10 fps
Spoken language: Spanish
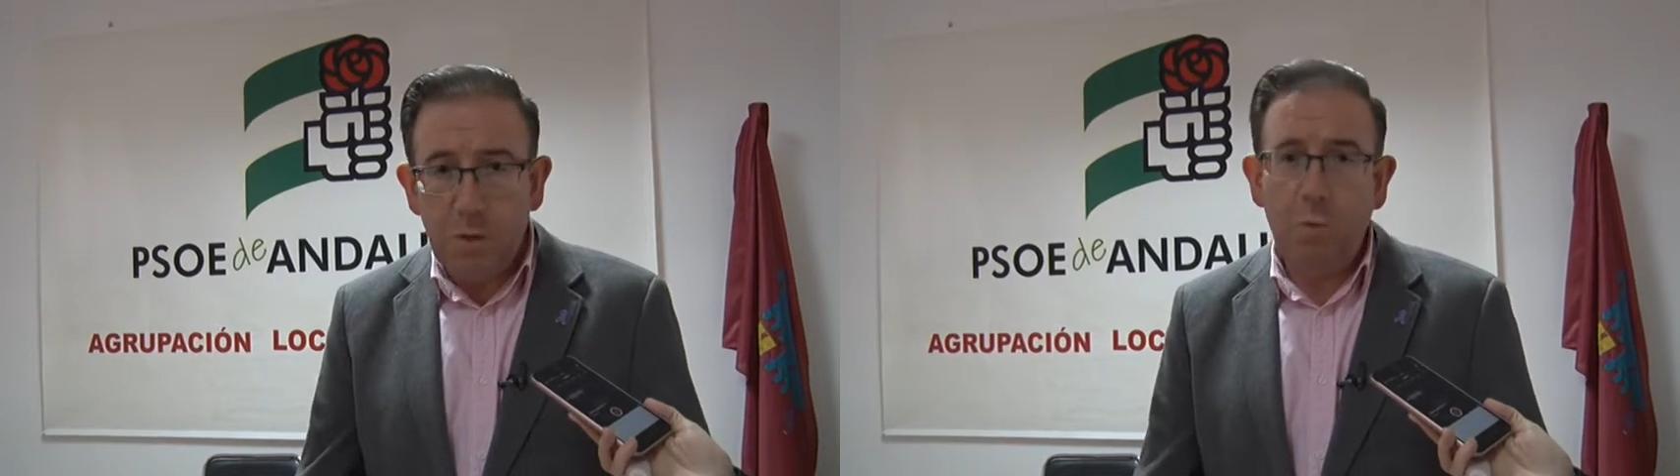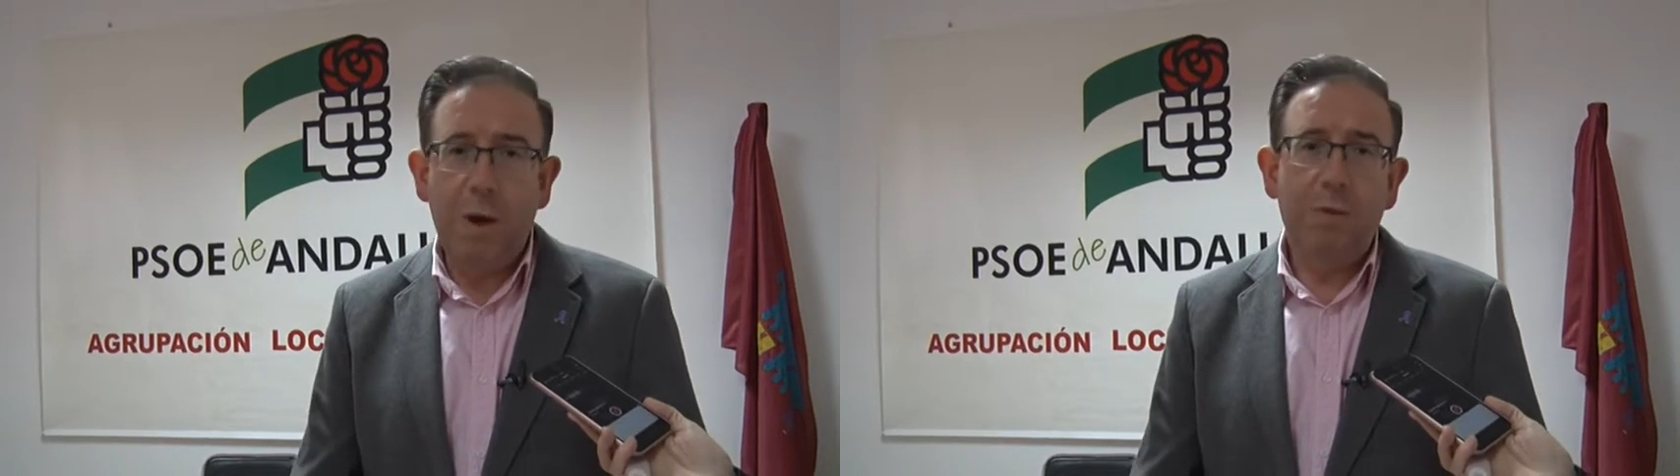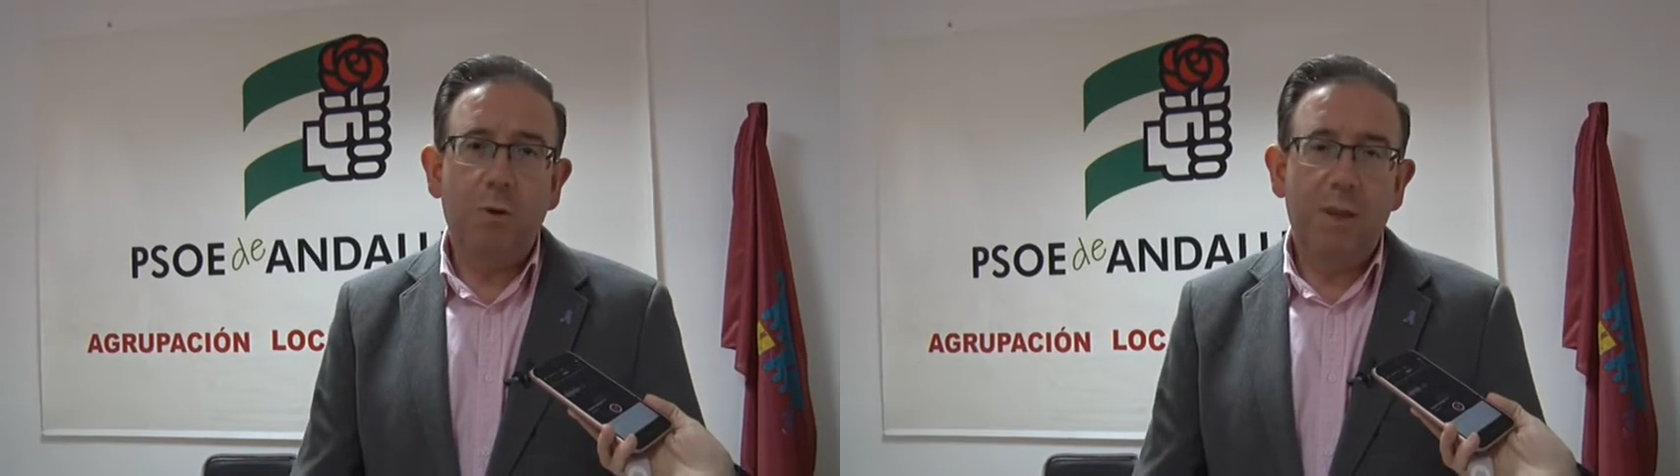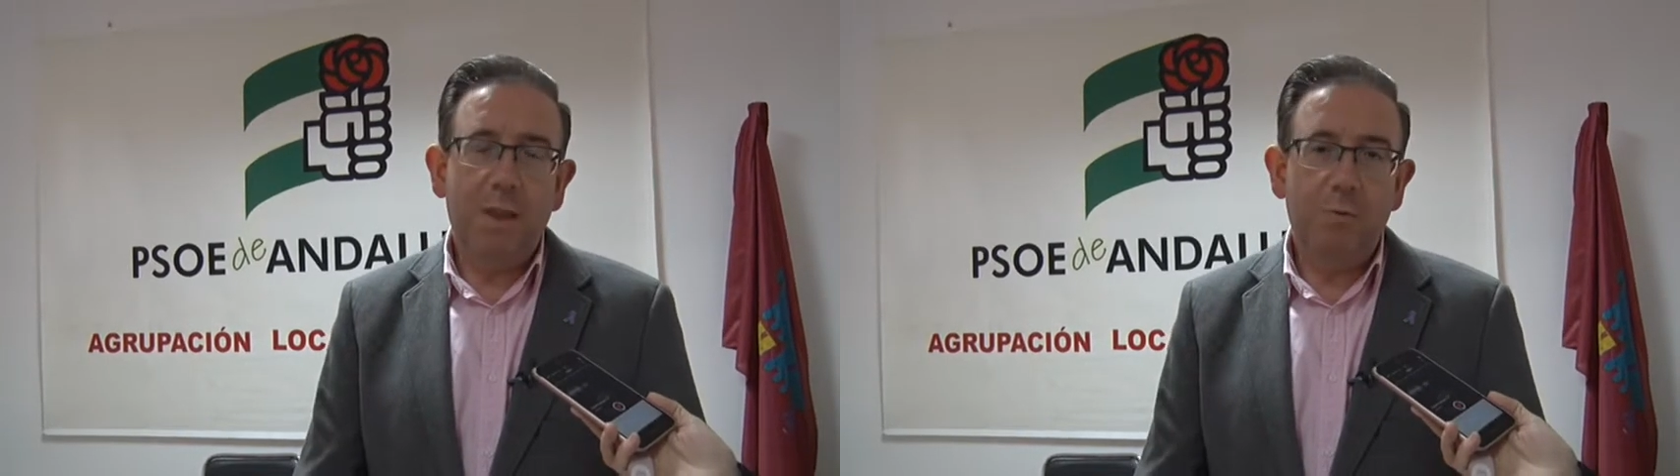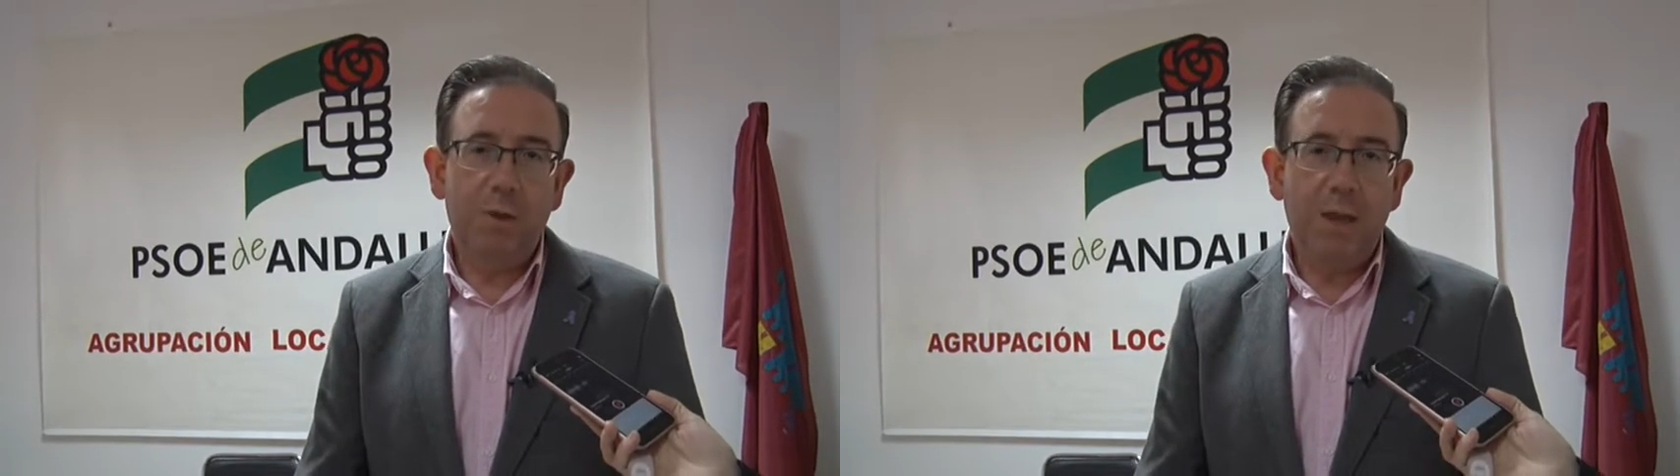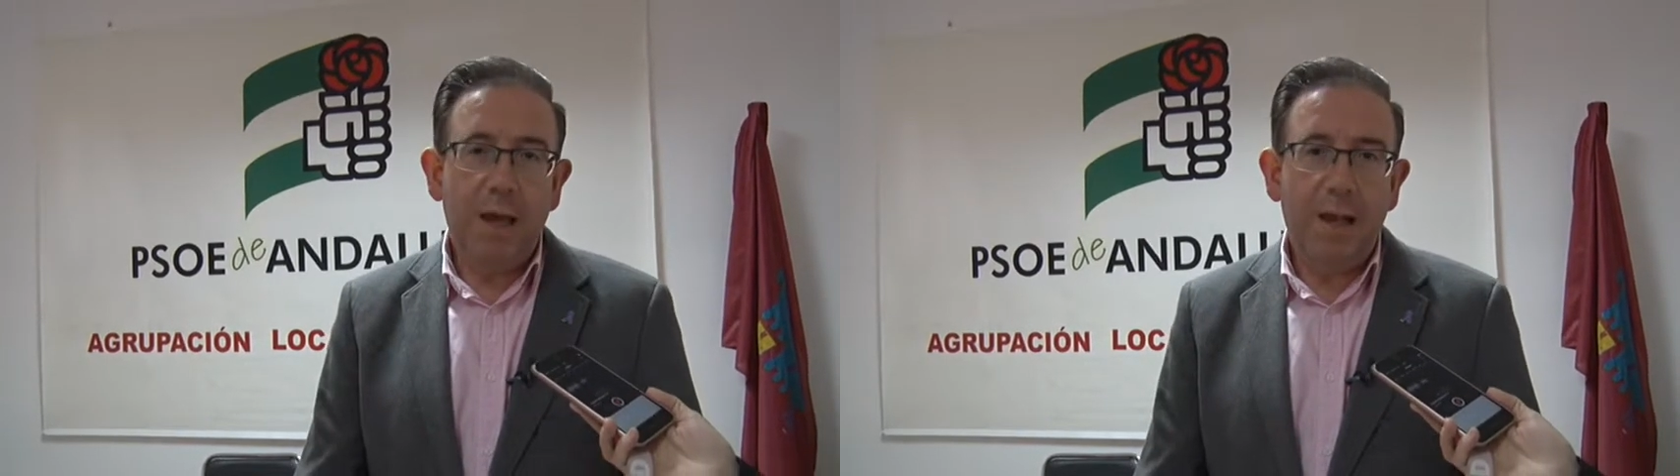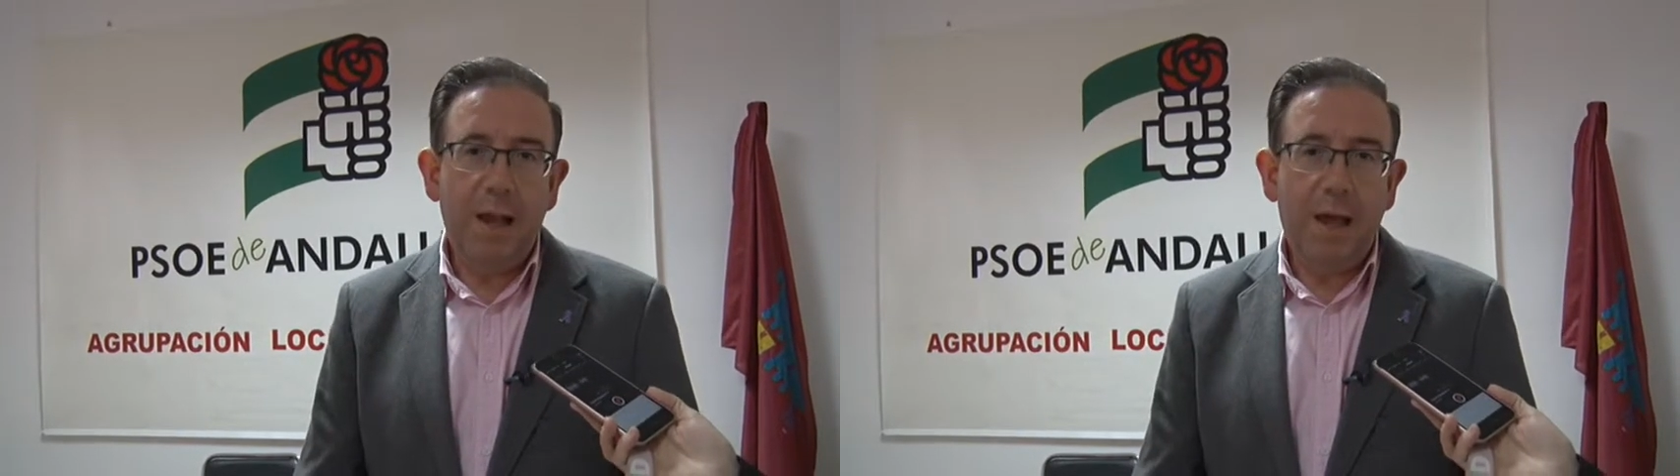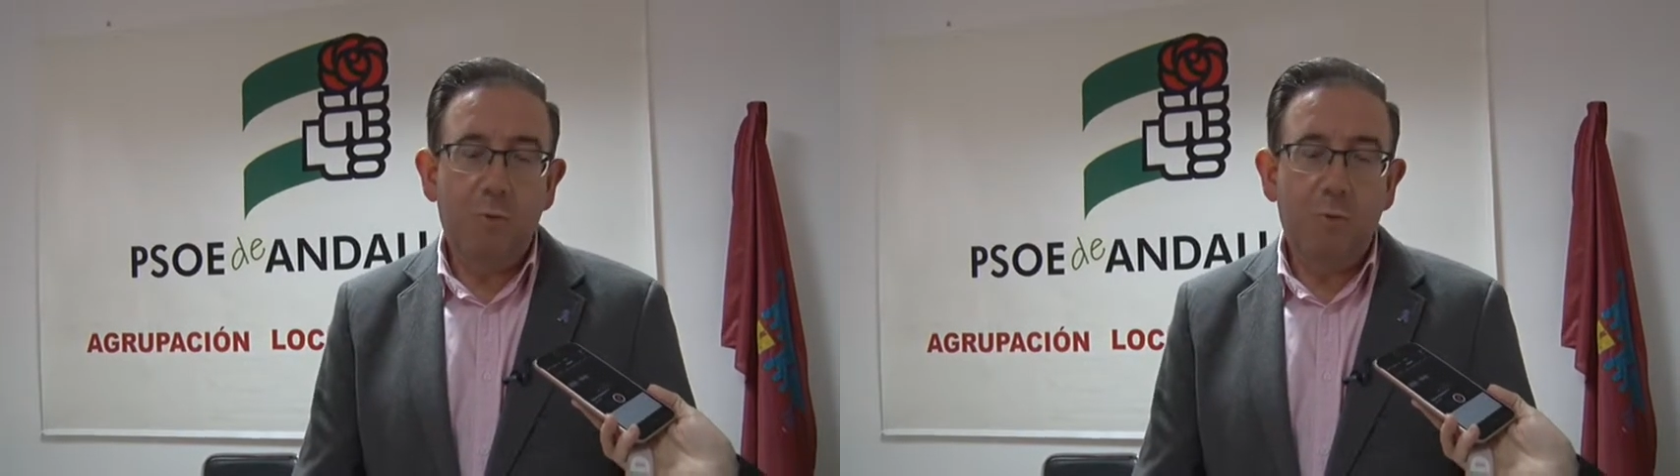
cuando Andalucía es la